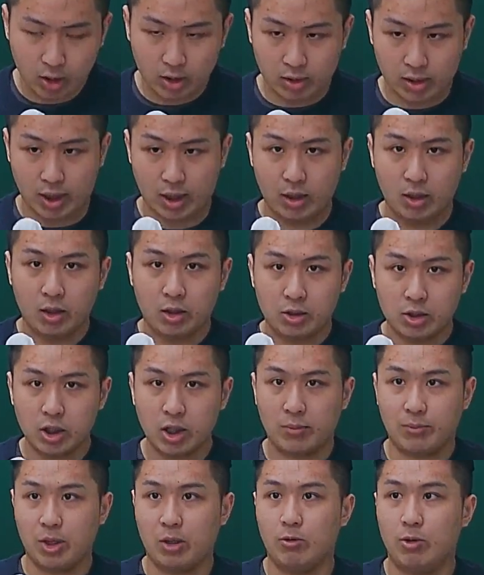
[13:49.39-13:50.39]
那这
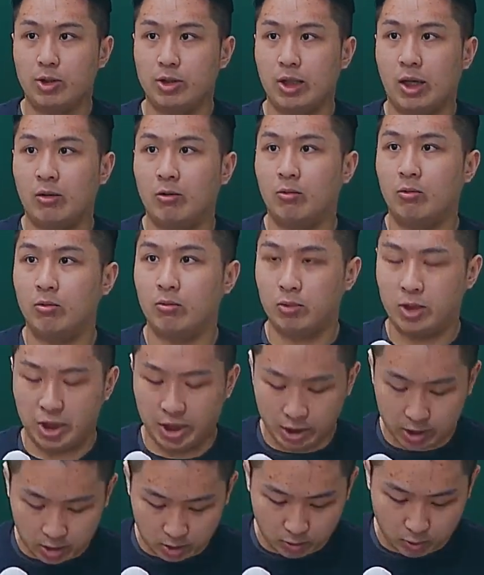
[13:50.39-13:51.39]
2篇文章
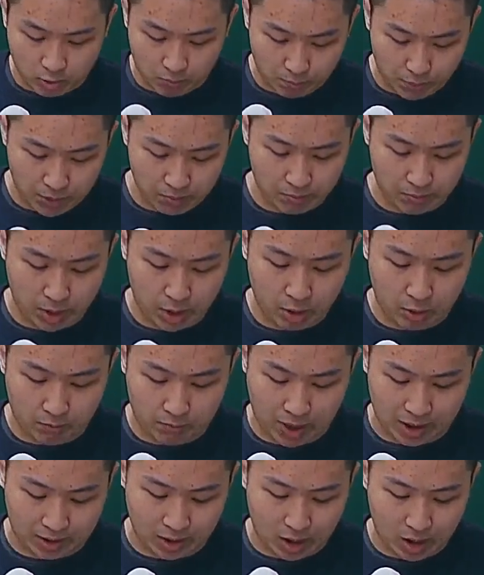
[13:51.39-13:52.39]
其实我并没有
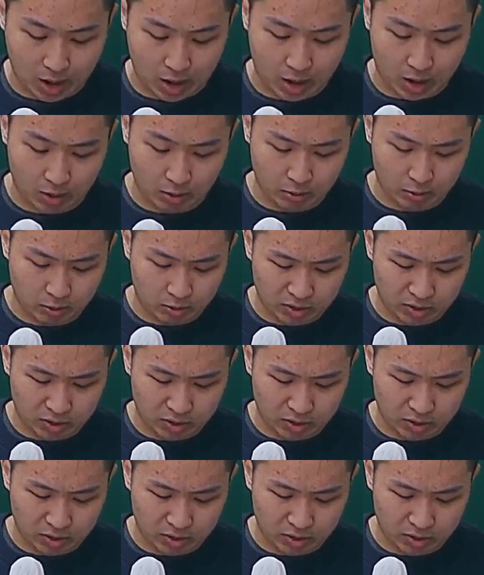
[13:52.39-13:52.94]
把它